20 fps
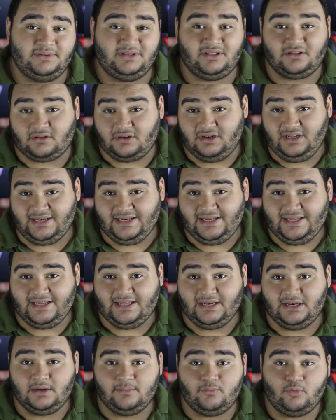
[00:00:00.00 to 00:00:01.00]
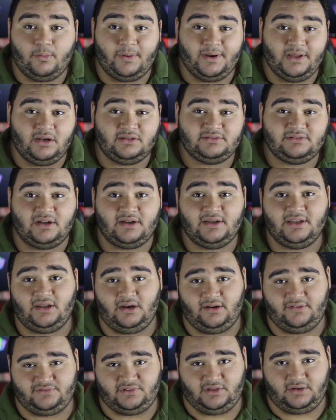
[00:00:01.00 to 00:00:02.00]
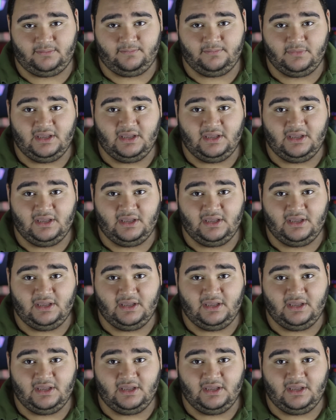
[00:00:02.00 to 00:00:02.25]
بتقنعني ان موبايلاتها هي الافضل